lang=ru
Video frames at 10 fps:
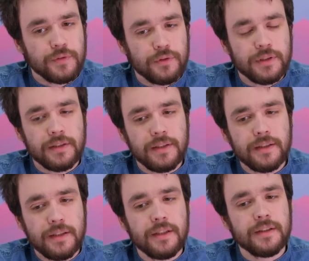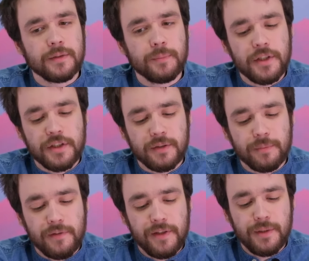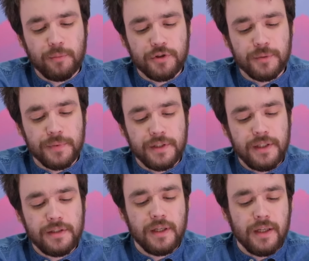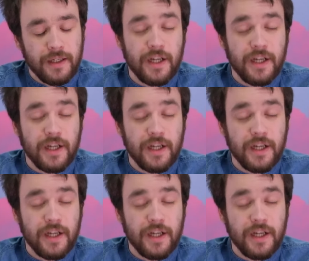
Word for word: Вот на три этих больших направления можно поделить.